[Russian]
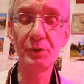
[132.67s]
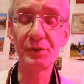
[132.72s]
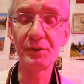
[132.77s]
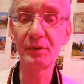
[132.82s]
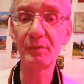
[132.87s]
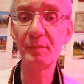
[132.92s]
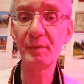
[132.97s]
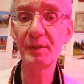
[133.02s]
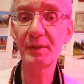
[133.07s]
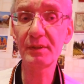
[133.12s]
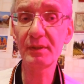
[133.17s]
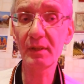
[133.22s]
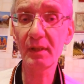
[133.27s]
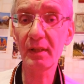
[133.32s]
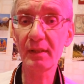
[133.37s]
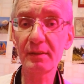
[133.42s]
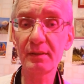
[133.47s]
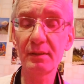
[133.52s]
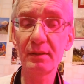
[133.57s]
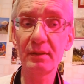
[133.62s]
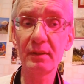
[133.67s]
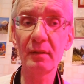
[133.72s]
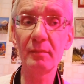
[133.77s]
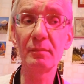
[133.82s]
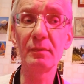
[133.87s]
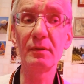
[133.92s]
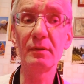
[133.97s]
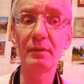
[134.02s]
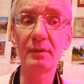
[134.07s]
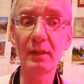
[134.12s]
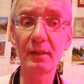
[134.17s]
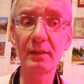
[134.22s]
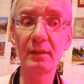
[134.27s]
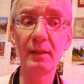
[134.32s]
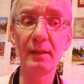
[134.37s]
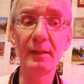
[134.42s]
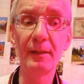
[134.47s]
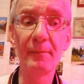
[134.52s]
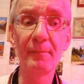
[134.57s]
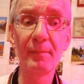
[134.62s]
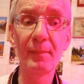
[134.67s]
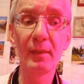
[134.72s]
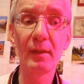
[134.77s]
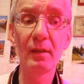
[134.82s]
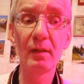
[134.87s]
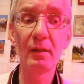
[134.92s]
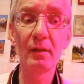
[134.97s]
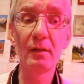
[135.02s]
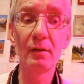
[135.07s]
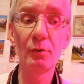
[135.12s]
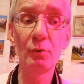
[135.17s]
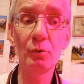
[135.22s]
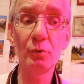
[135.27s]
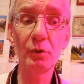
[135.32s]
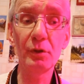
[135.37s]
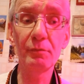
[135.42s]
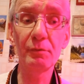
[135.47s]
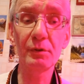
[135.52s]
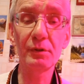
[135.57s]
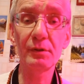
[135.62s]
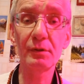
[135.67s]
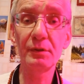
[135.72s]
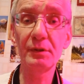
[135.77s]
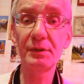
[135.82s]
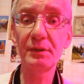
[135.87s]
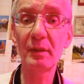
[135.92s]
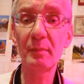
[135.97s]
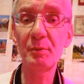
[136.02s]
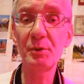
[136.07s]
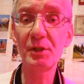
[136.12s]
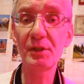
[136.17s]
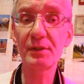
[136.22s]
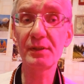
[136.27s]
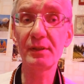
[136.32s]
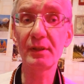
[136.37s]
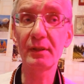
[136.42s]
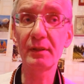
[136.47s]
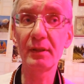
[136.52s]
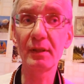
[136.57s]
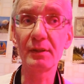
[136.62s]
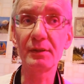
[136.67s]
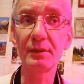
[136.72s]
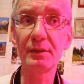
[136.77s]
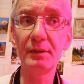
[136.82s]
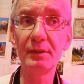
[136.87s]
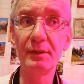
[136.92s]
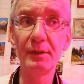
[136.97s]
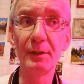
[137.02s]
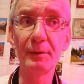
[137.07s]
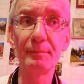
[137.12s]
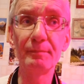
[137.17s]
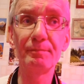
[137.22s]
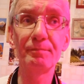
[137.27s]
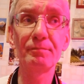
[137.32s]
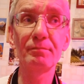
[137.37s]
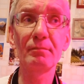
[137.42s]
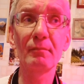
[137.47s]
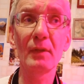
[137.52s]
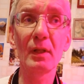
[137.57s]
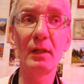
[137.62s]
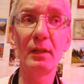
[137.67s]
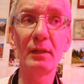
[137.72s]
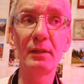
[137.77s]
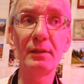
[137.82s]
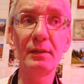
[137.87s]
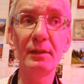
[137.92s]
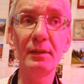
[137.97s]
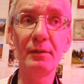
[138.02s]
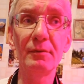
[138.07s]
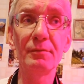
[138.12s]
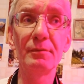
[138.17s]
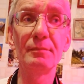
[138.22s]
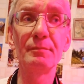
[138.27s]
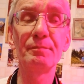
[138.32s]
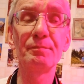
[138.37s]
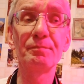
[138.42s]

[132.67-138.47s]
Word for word: из администрации там и, так далее. Ну и вот здесь общественник наш Игорь Алексеев,